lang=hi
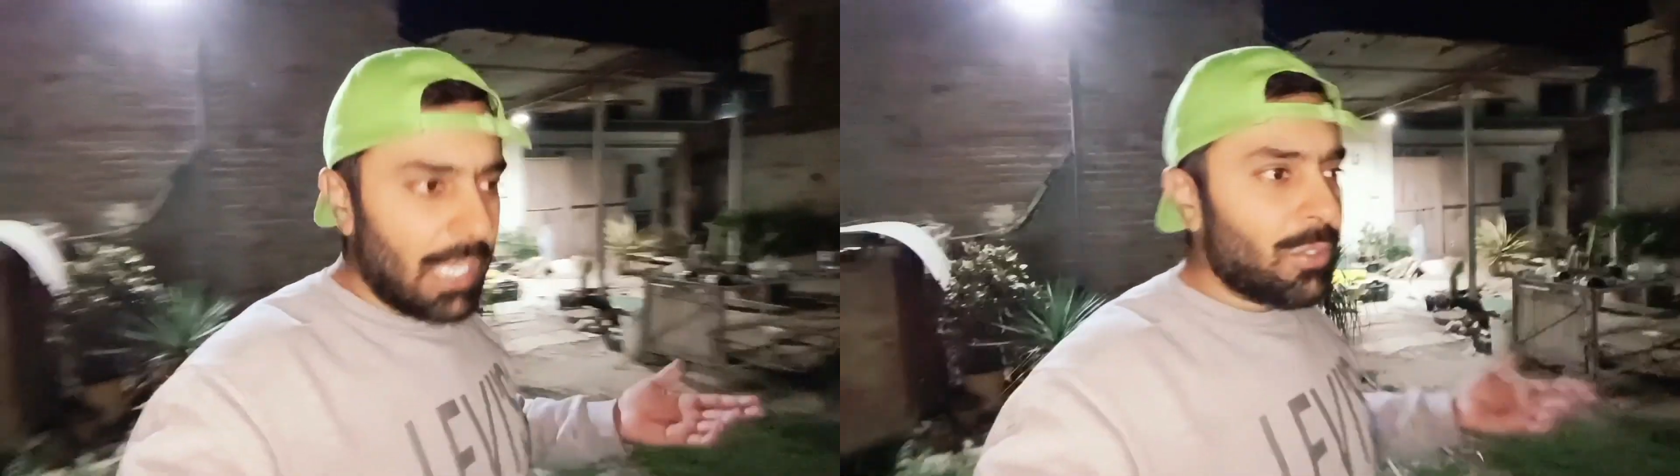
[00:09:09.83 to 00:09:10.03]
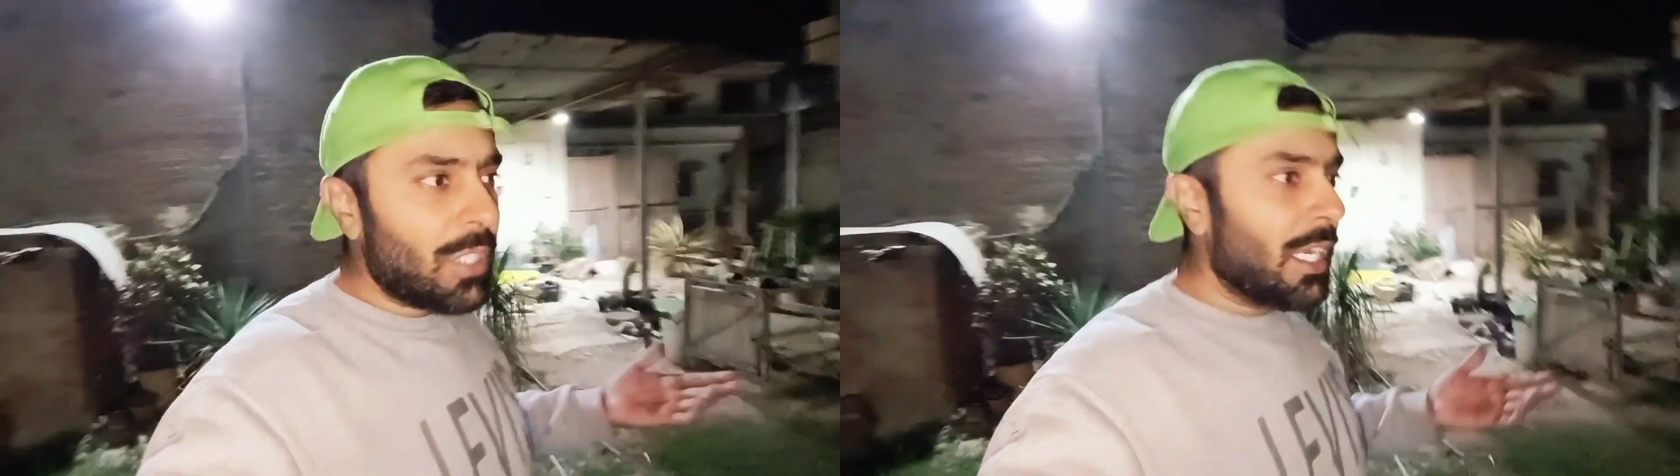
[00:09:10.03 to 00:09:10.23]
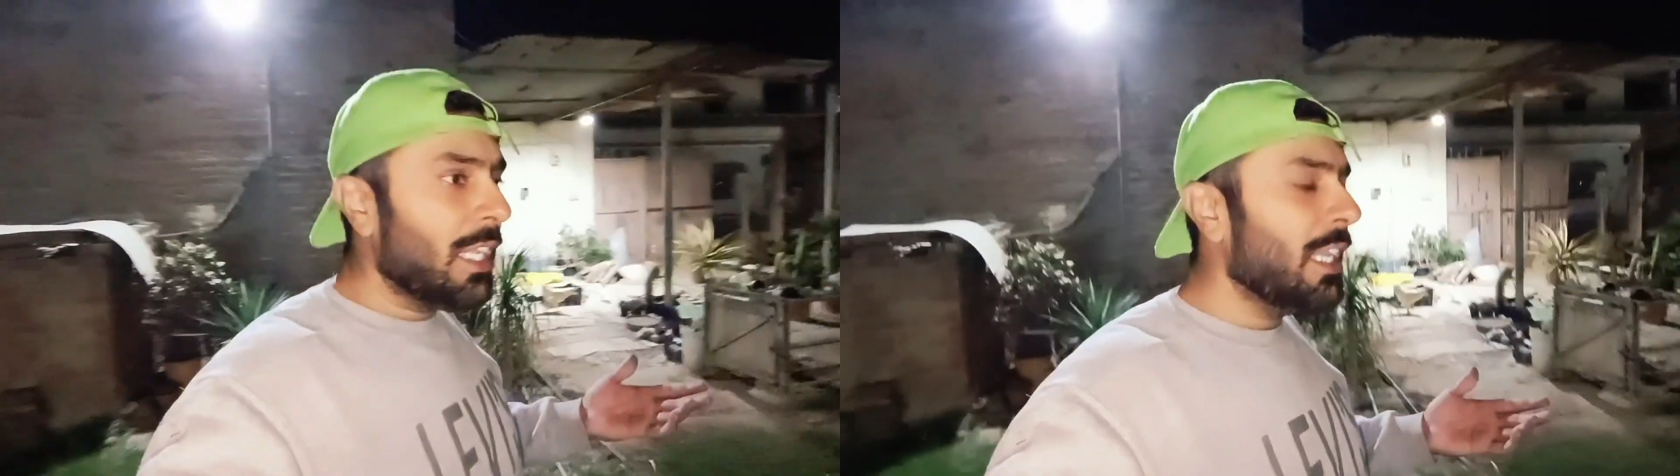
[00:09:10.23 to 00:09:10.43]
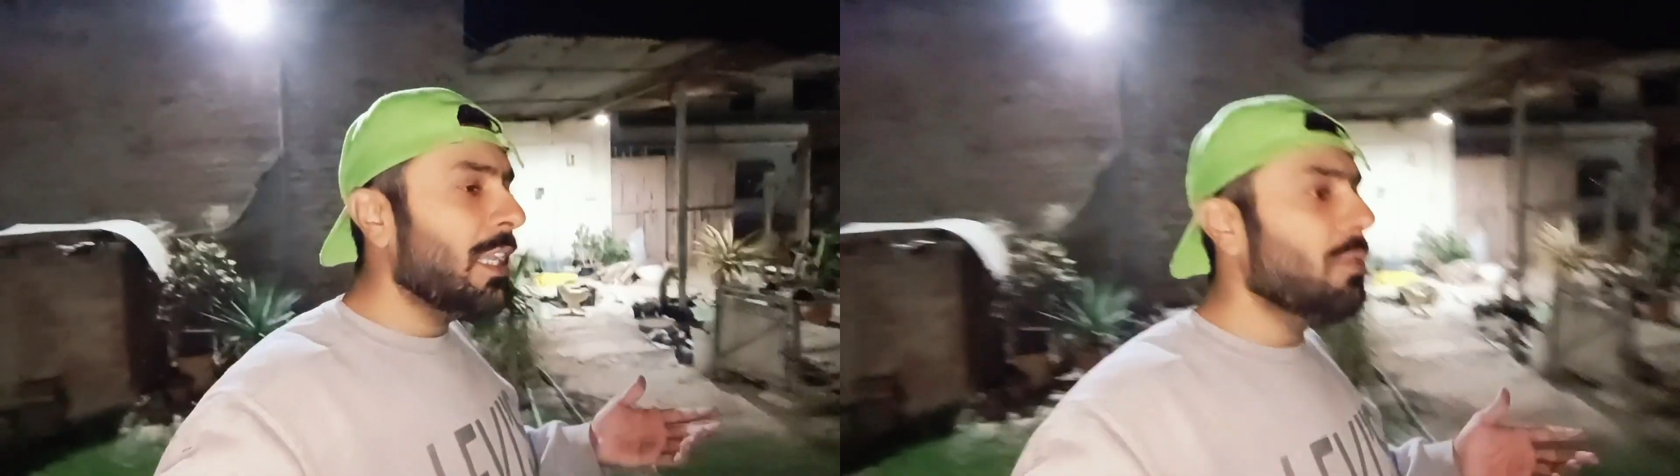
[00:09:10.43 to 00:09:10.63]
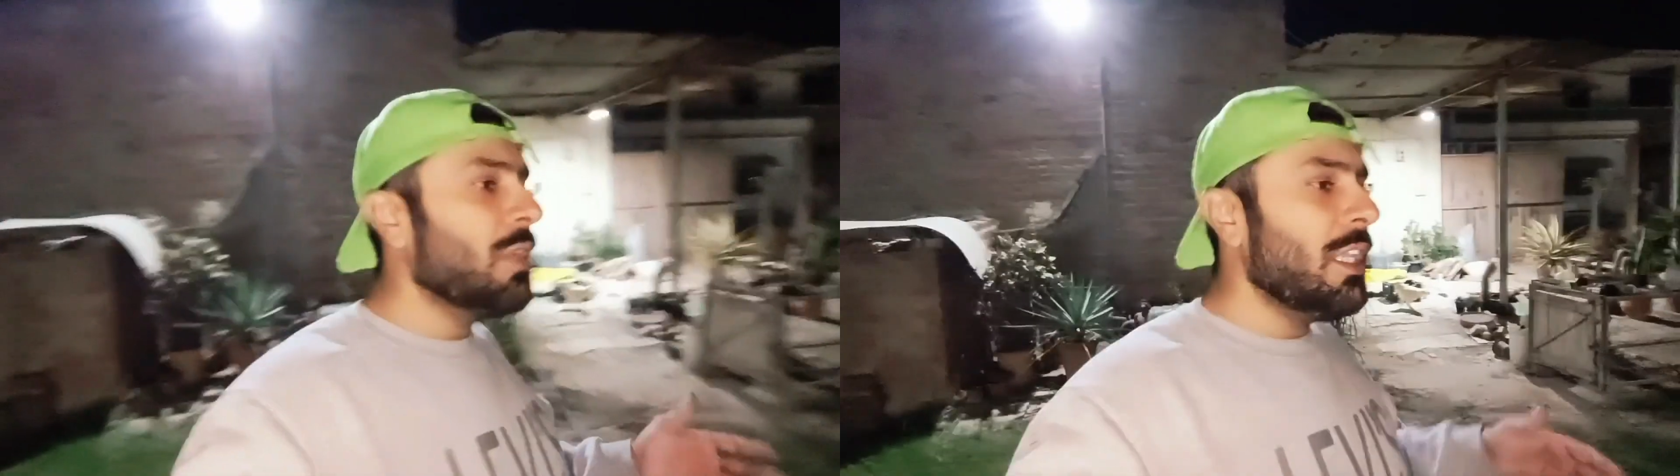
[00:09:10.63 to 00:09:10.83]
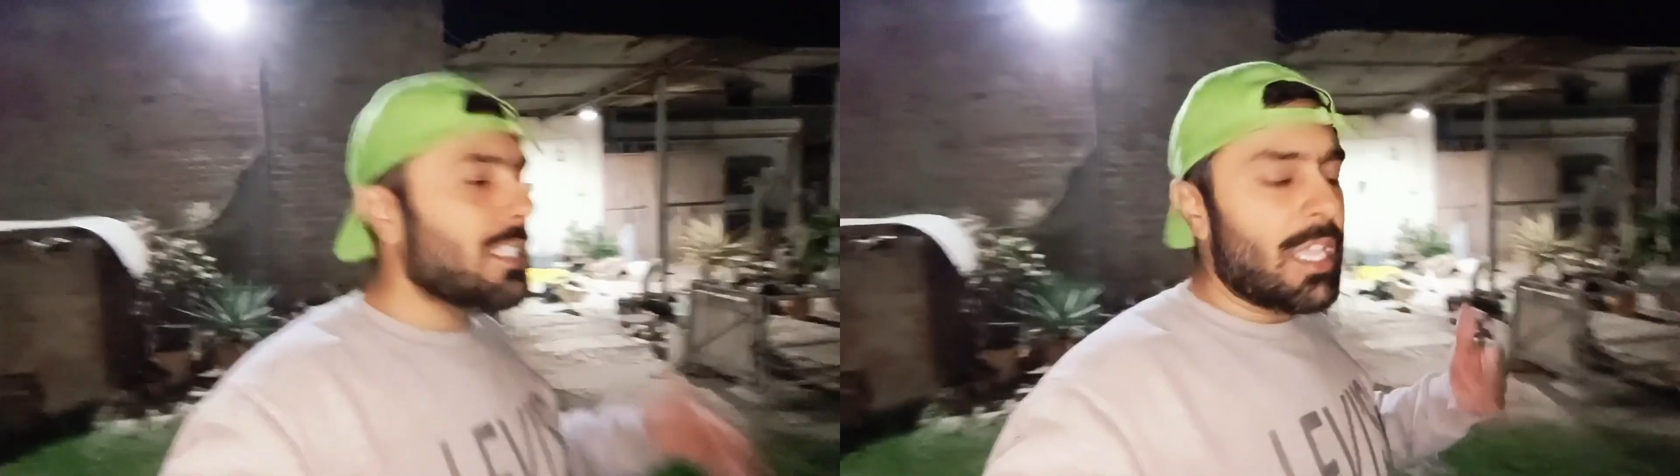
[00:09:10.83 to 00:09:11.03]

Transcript: कल उतारेंगे क्योंकि ये